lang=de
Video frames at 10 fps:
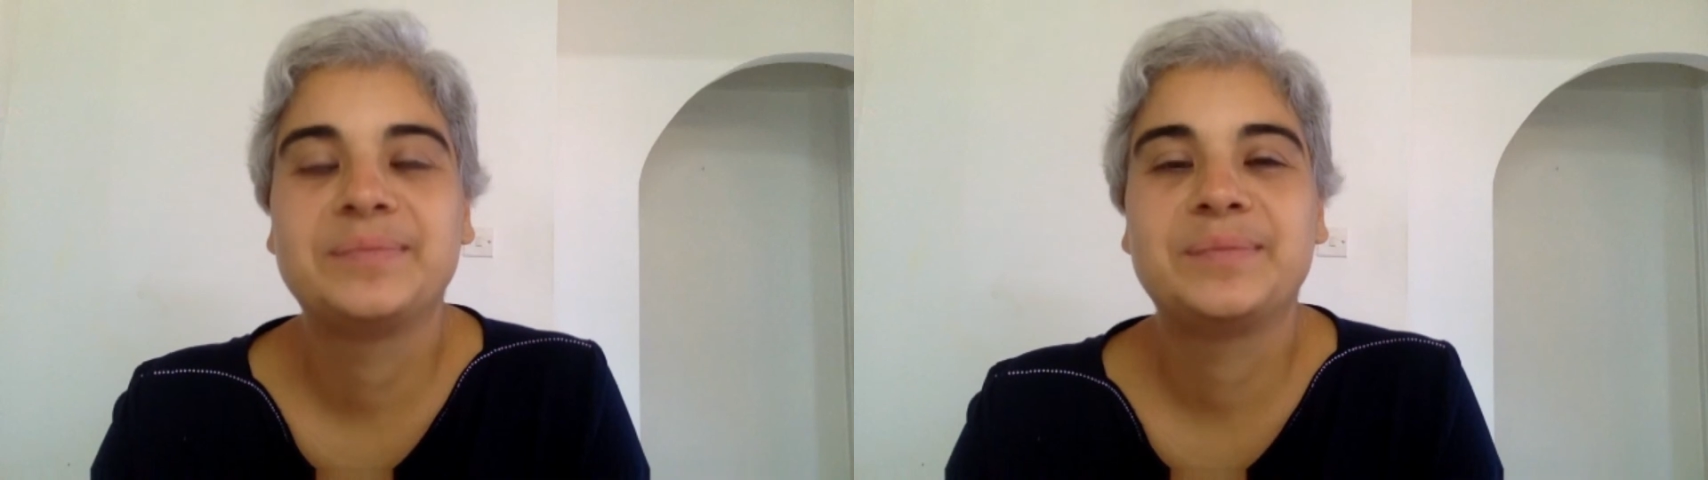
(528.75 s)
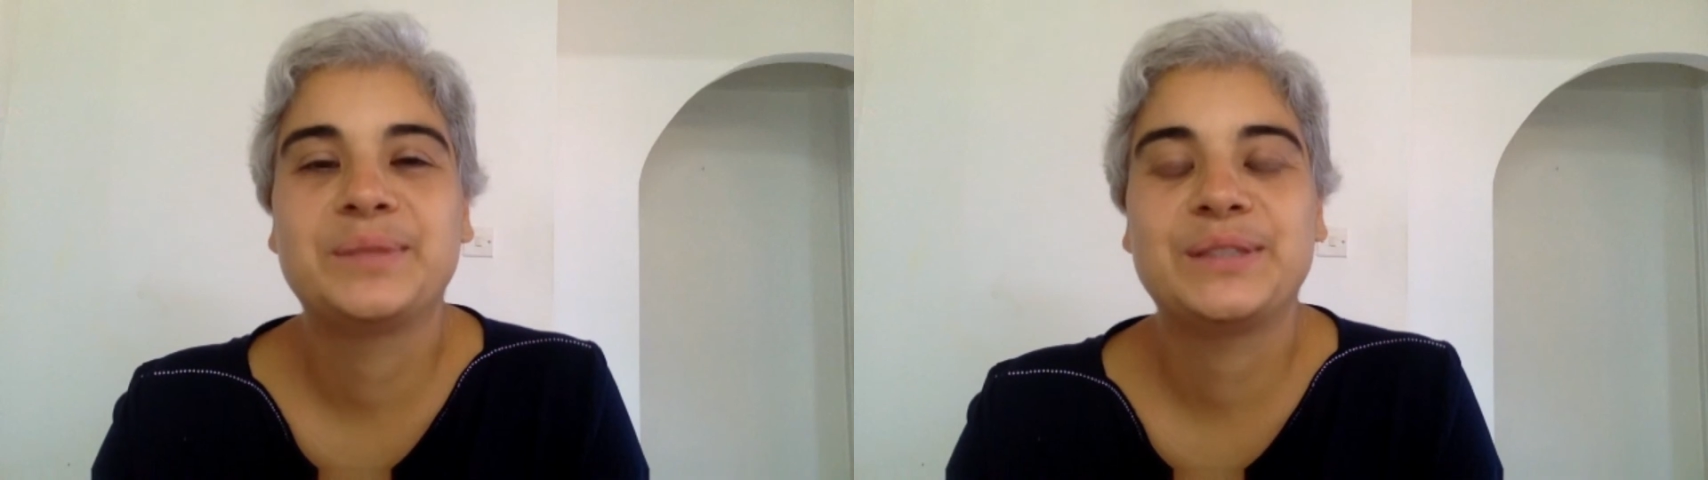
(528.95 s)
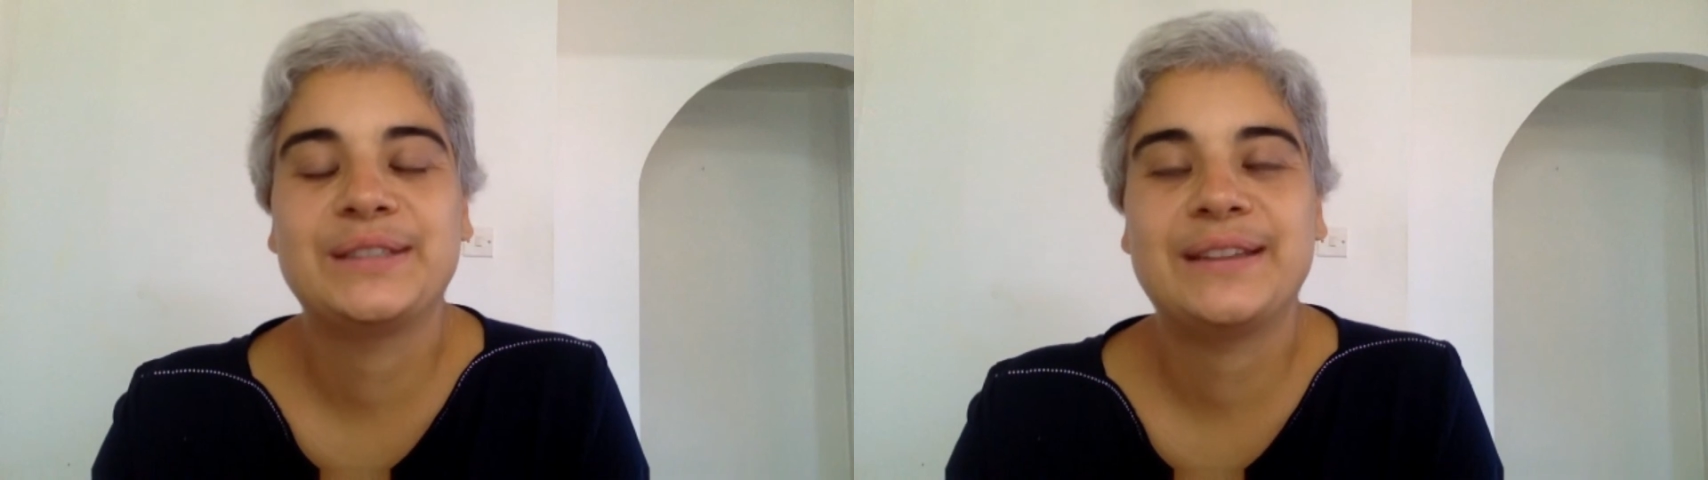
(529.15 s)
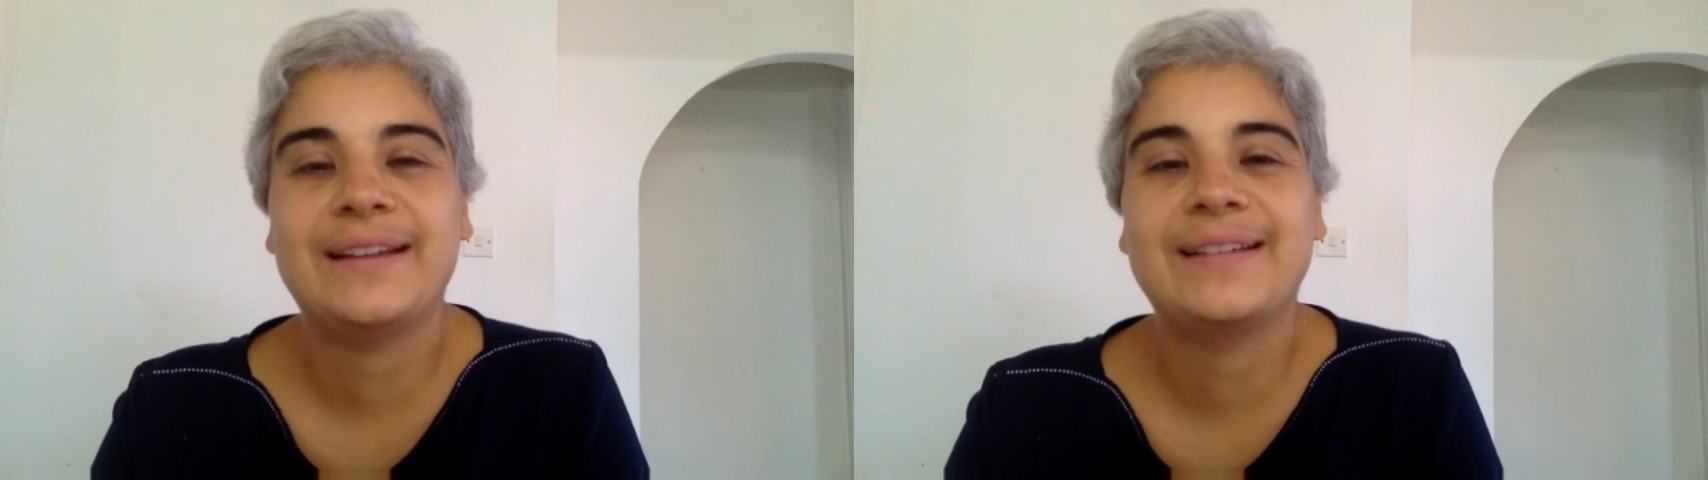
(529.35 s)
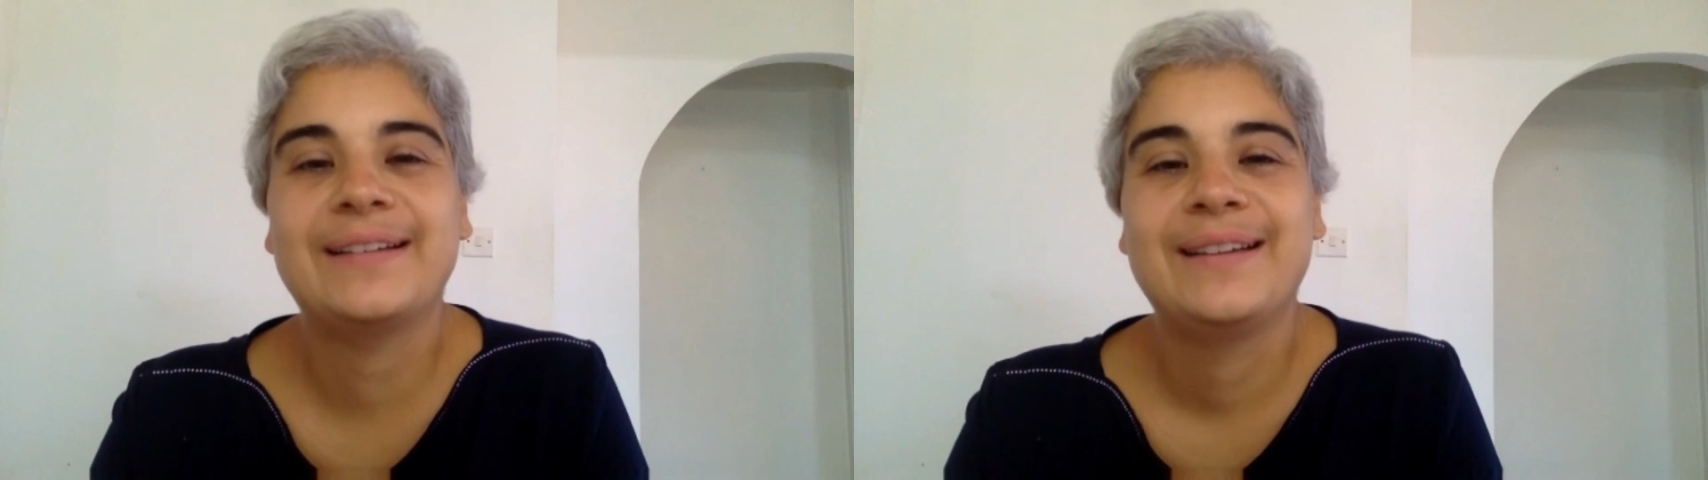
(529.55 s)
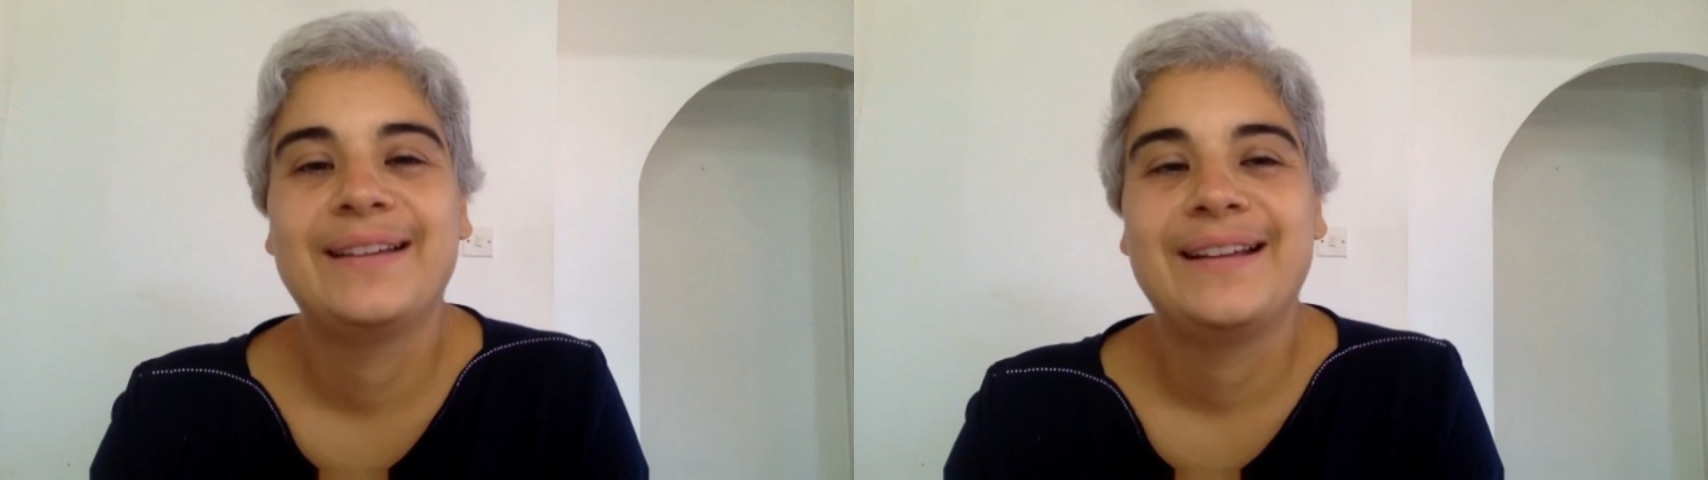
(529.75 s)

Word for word: muss ich sagen.